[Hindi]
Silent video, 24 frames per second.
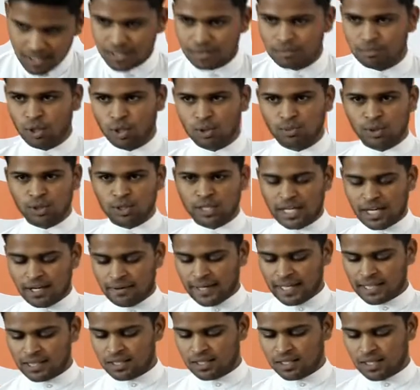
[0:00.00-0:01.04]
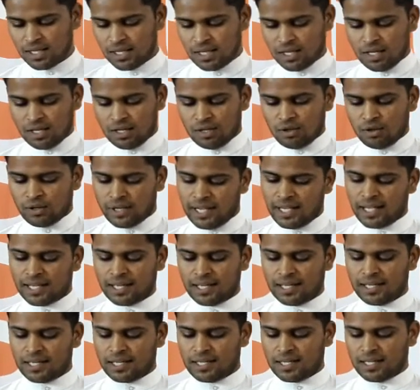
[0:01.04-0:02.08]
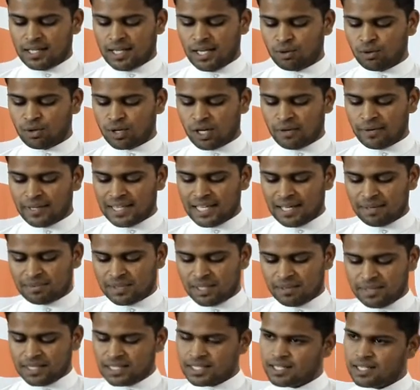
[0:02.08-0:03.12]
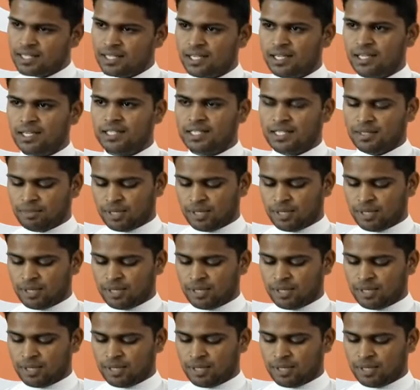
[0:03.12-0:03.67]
बहुत धन्यवाद और एक एक और कविता आपके बीच इसी